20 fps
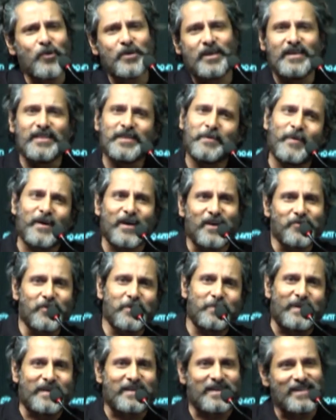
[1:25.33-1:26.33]
போட்டி இந்த படம்
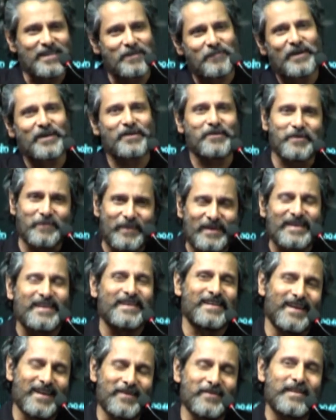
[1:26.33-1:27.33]
அதோட பெட்டர் அந்த படம் இதோட
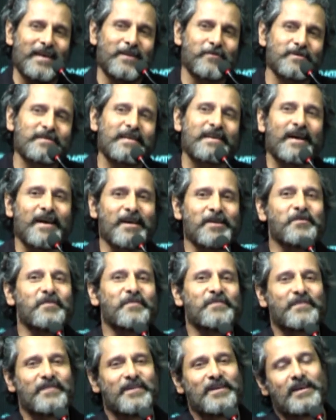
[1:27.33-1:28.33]
பெட்டர் அண்ட் தட் வாஸ் அ கைண்ட்
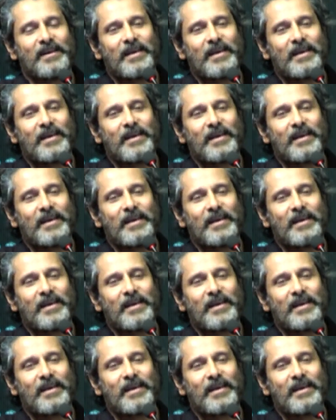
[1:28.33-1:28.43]
ஆஃப்